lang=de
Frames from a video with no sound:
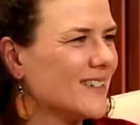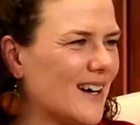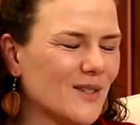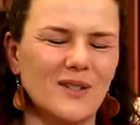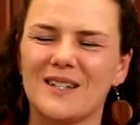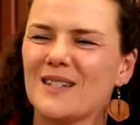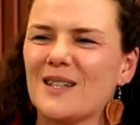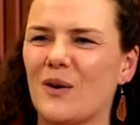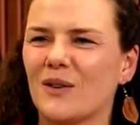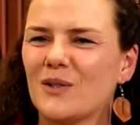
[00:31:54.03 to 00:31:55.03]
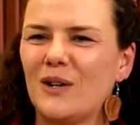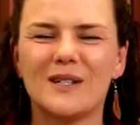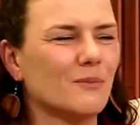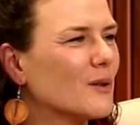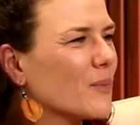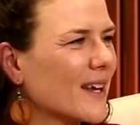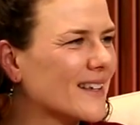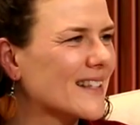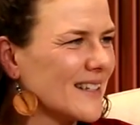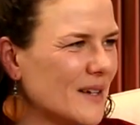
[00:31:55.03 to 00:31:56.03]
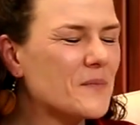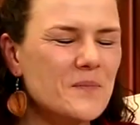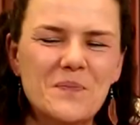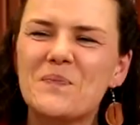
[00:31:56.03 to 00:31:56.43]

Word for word: also das ist auch ein tolles Mitbringsel. Ja.